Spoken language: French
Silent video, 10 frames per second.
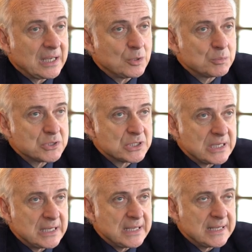un
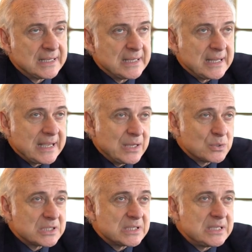objet,
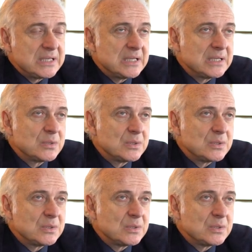et aussi